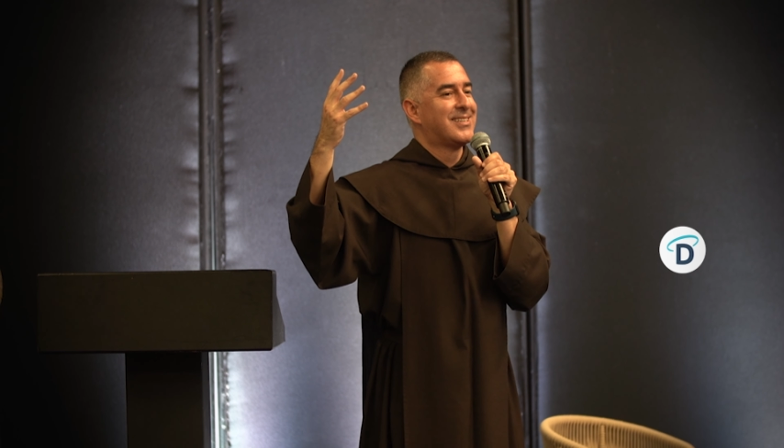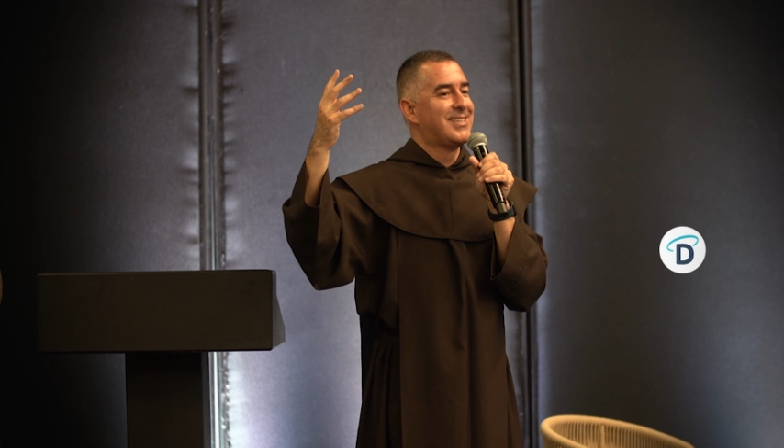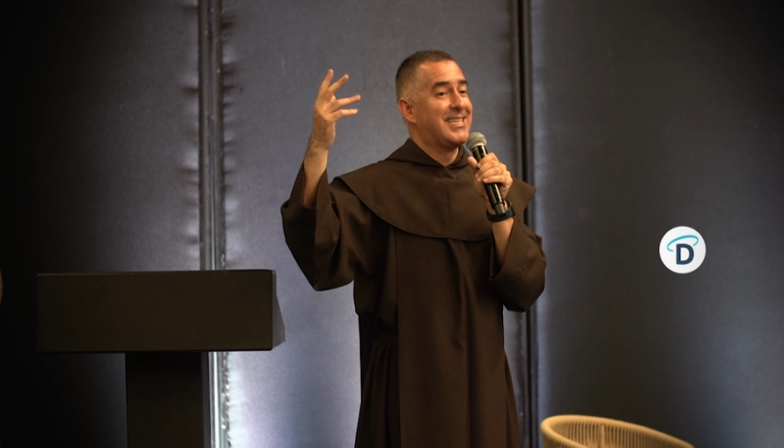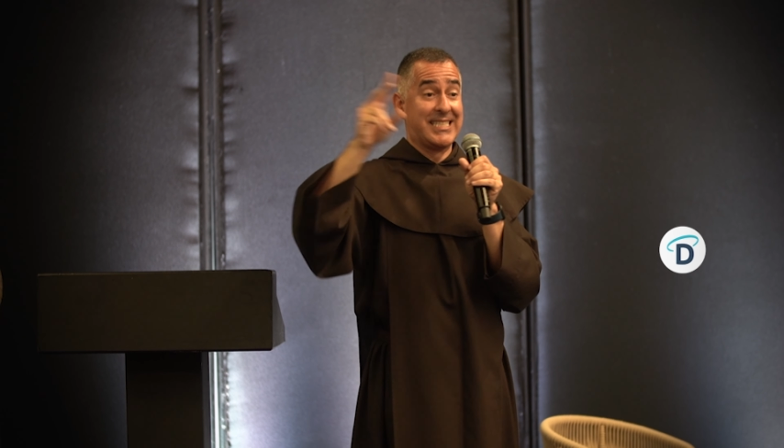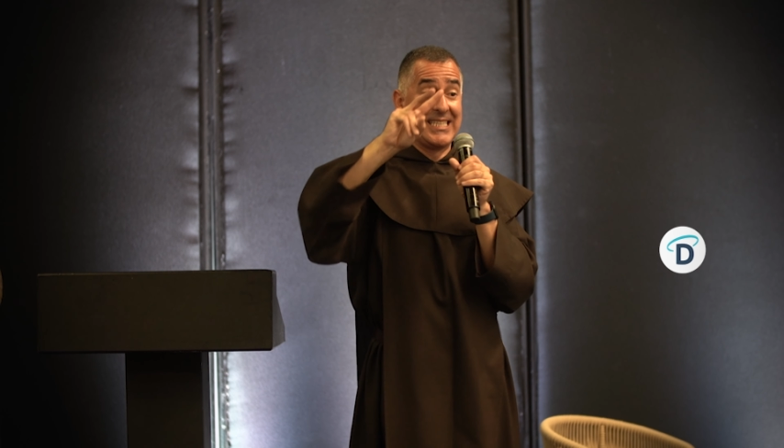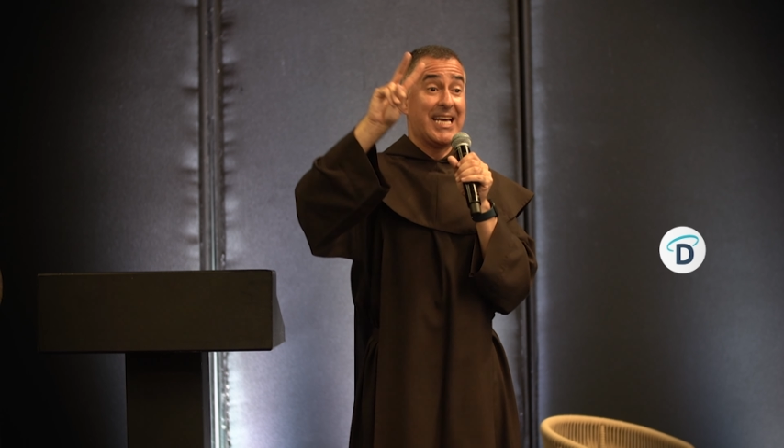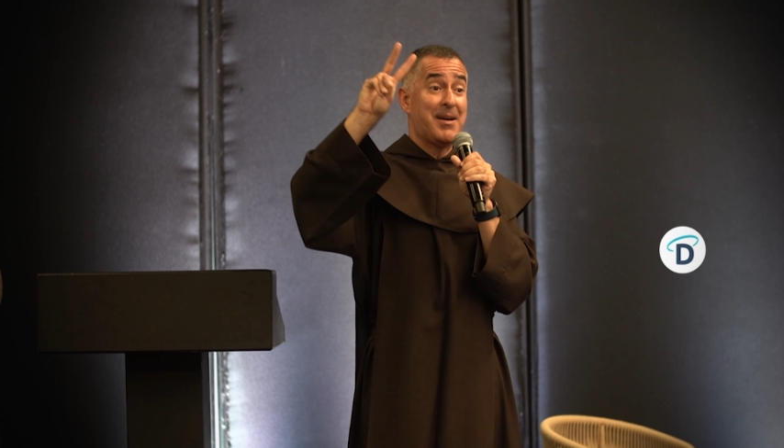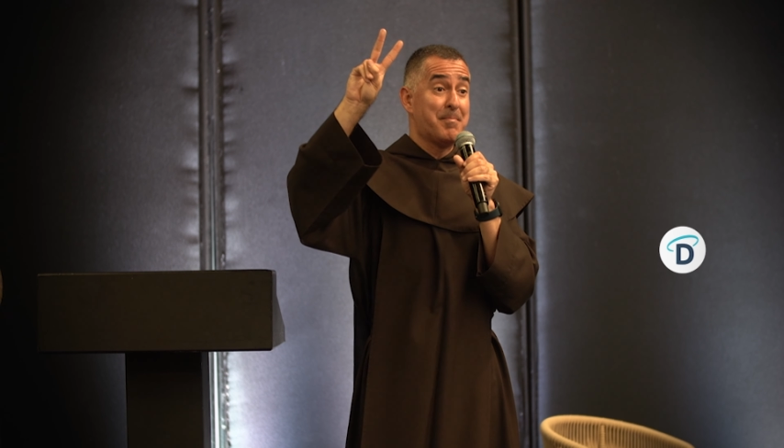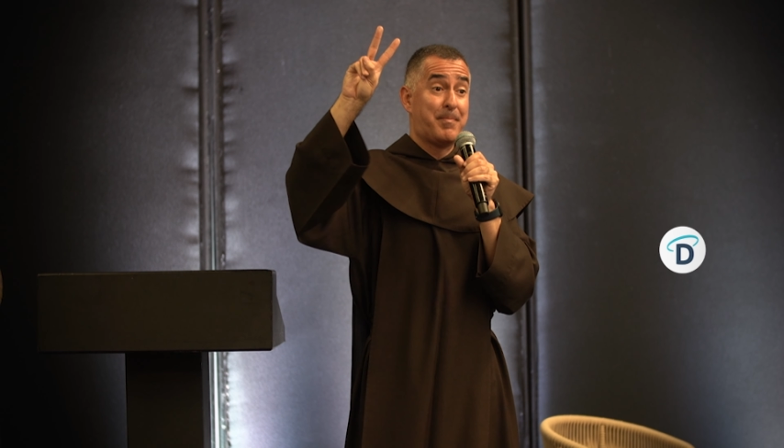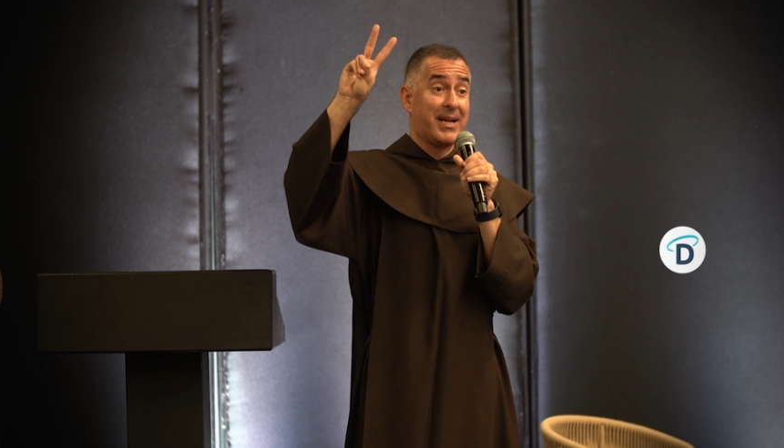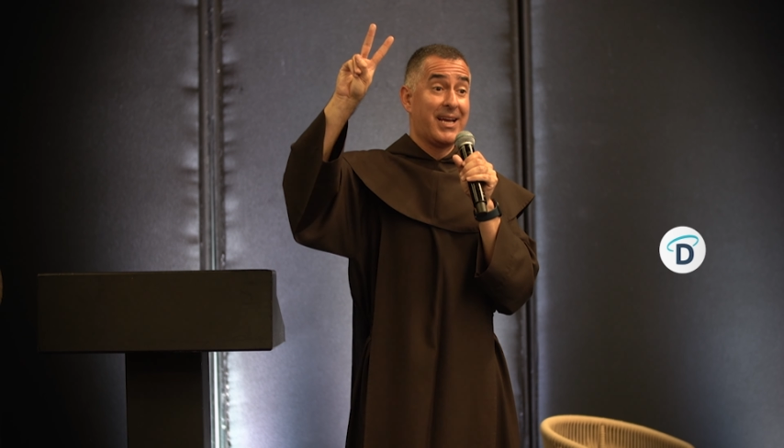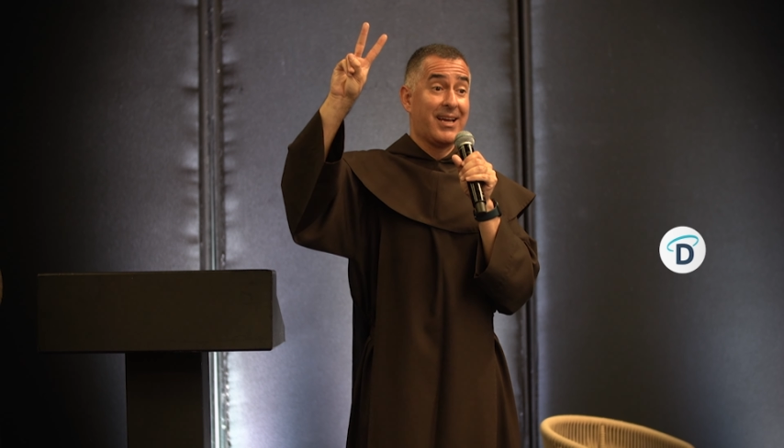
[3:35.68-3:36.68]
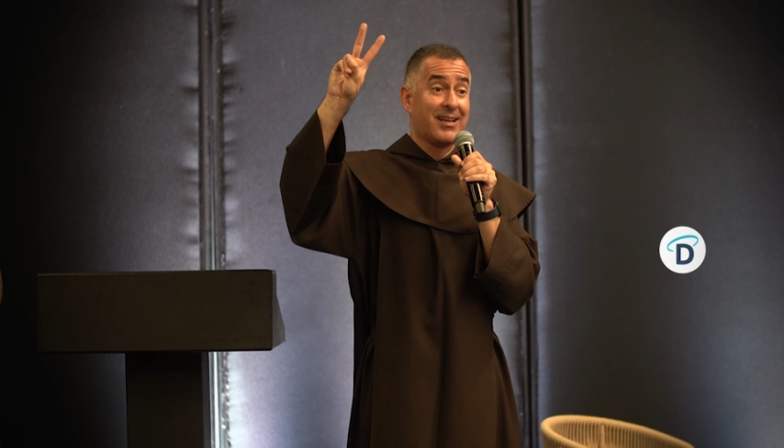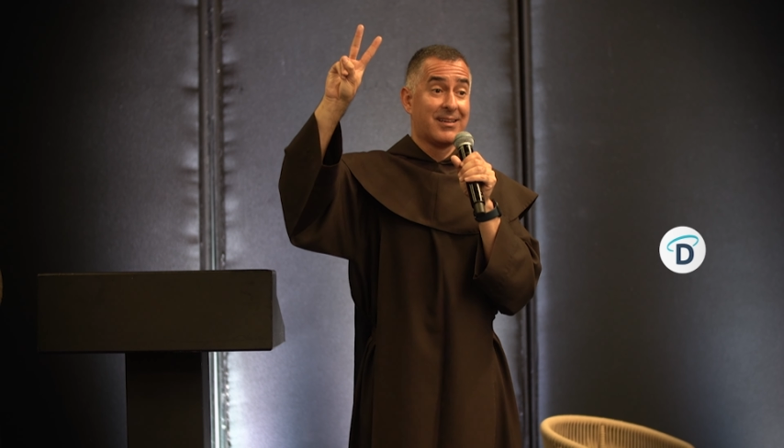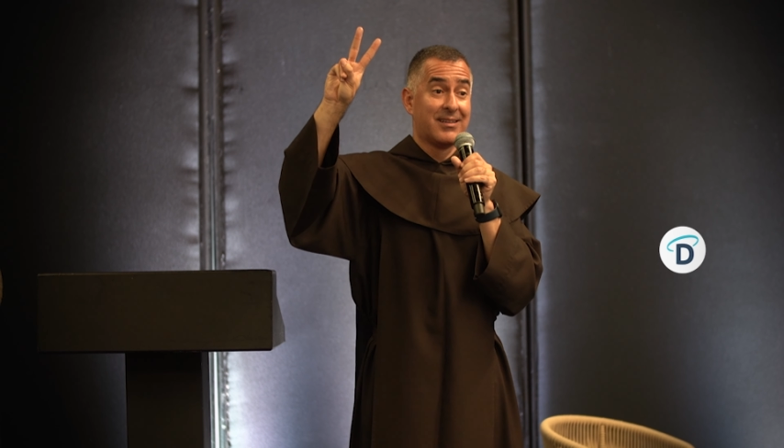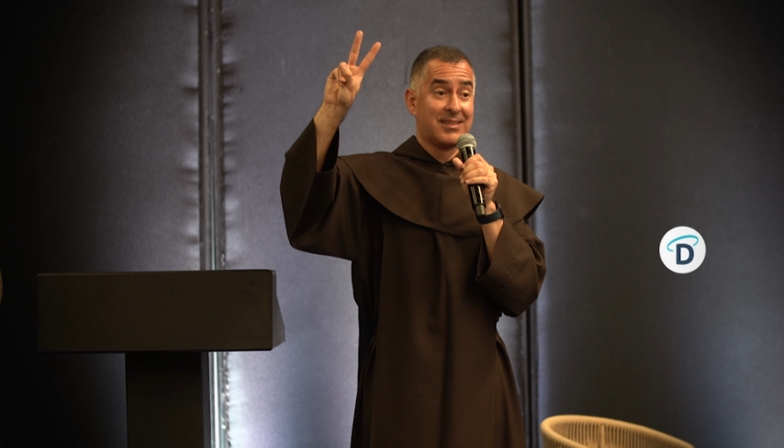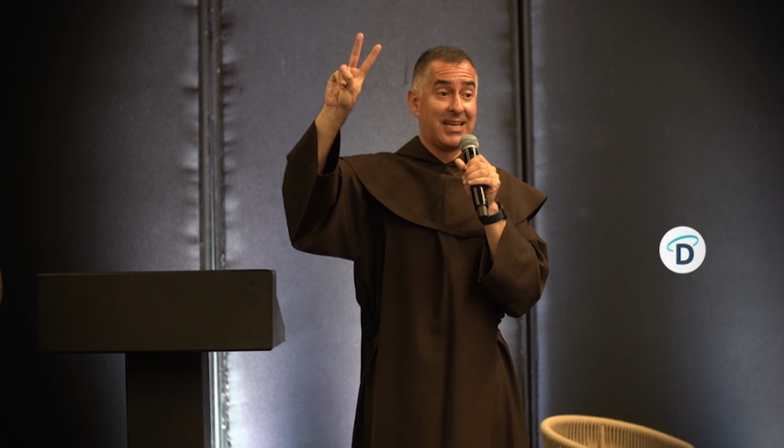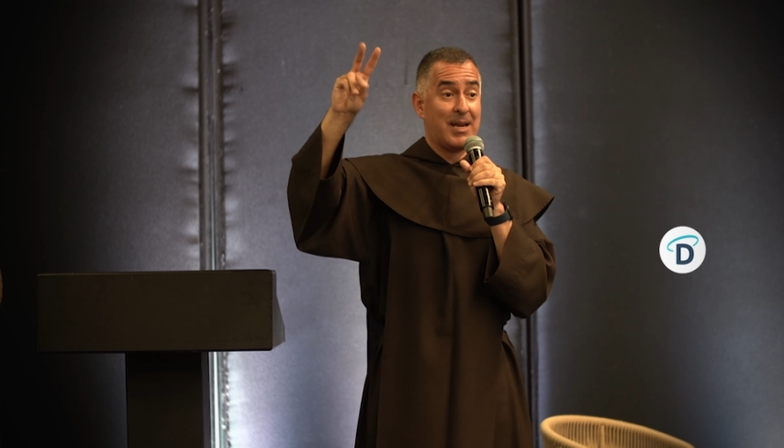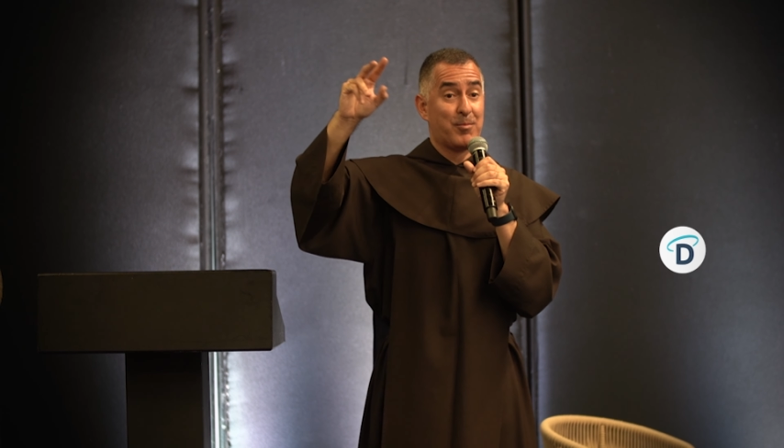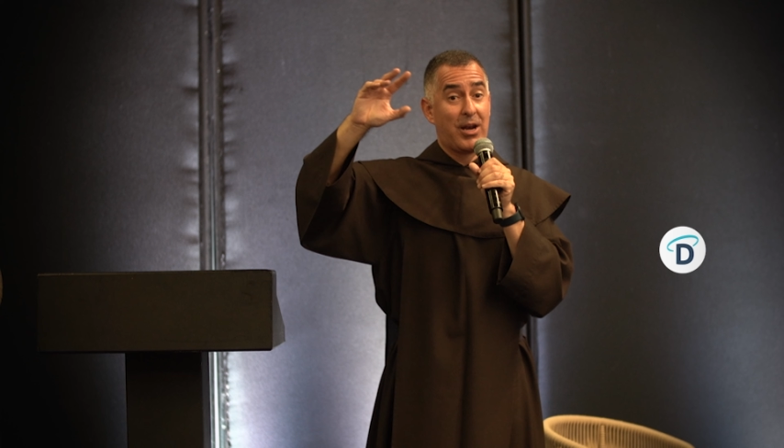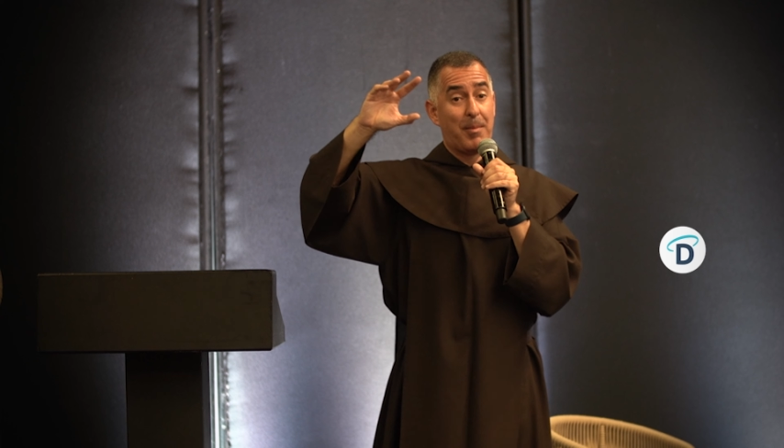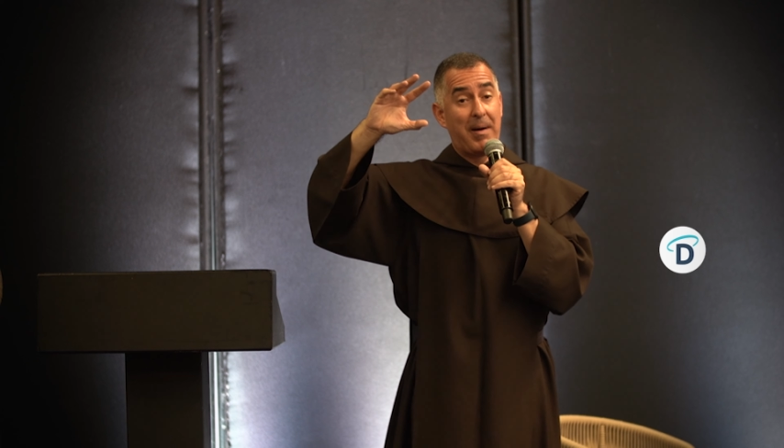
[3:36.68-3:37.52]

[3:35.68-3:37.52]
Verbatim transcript: Y siempre tenemos la